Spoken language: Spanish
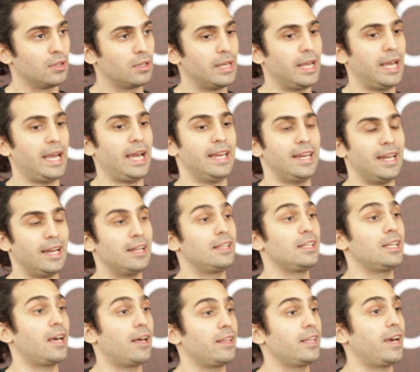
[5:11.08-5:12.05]
en el
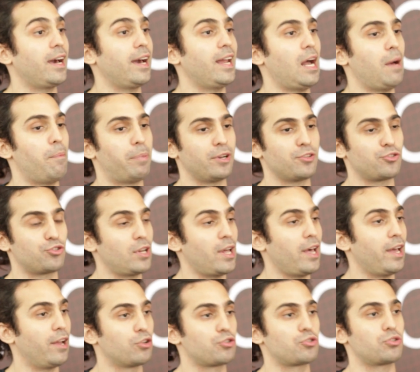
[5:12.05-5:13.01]
día a día de las personas,
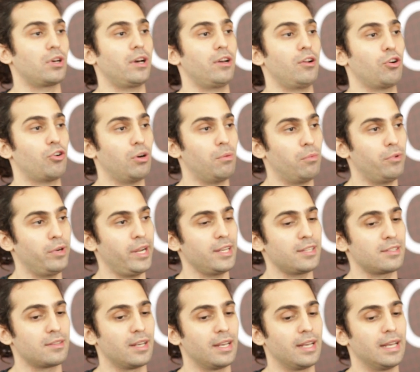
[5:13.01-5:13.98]
de los ciudadanos
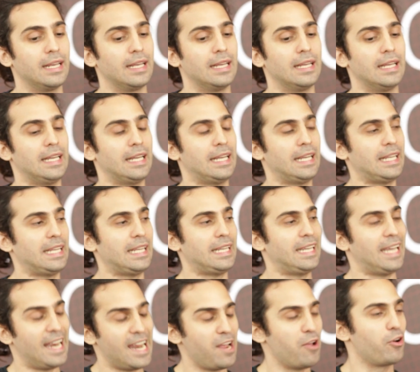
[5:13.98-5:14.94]
comunes,
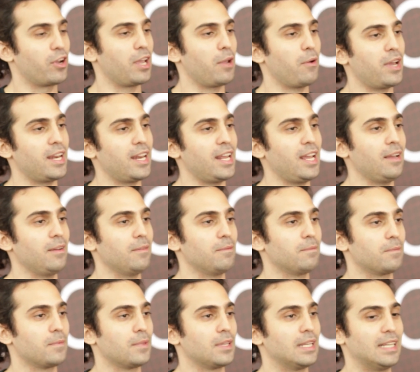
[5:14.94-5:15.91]
y el año que viene
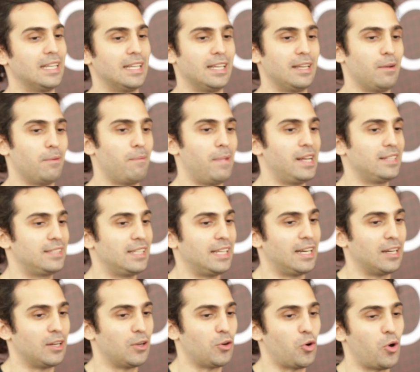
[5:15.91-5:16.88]
va a
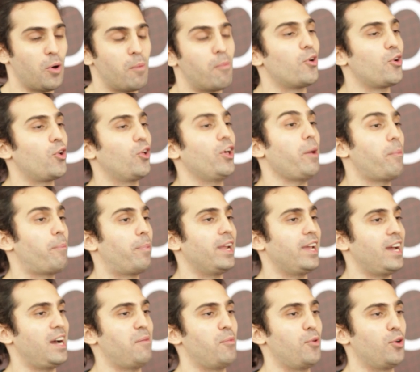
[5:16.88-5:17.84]
ser cómo lo
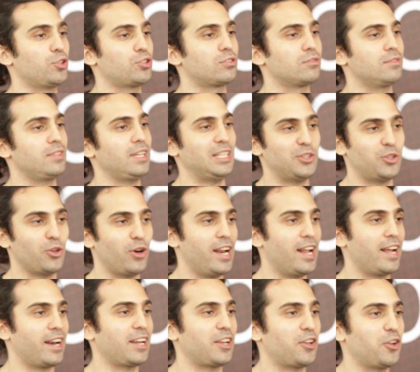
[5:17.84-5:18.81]
desplegamos en toda
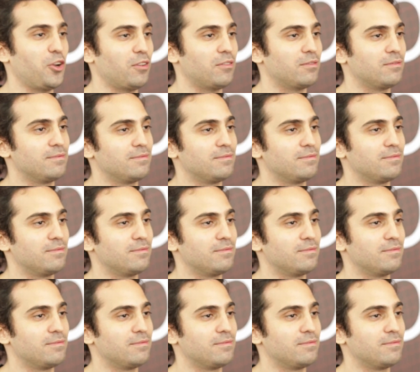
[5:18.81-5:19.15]
la región.